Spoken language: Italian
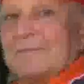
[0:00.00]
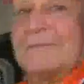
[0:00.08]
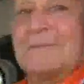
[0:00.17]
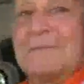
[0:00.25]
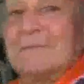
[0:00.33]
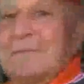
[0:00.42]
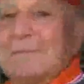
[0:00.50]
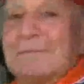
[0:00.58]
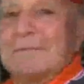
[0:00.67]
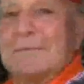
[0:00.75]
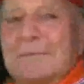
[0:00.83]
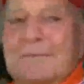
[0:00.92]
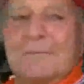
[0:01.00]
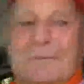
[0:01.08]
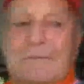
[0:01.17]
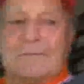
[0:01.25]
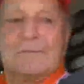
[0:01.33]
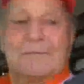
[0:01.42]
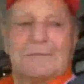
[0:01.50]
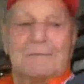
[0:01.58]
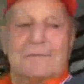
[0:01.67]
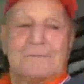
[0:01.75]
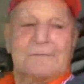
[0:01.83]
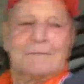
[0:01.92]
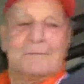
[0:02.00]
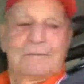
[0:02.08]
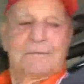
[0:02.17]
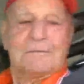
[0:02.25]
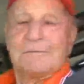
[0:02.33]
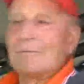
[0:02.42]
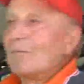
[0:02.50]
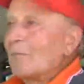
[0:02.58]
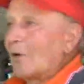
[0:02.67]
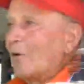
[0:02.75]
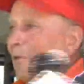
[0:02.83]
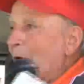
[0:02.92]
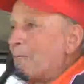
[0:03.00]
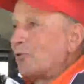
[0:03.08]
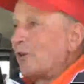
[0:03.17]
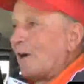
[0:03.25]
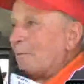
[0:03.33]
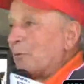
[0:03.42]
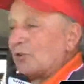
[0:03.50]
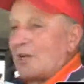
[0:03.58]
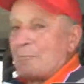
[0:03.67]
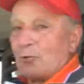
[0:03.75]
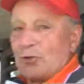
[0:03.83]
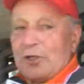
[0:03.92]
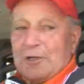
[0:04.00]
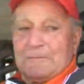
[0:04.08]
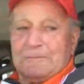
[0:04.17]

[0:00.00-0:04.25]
Siete bloccati, ma appoggiate questa iniziativa? No, appoggiamo, appoggiamo sì.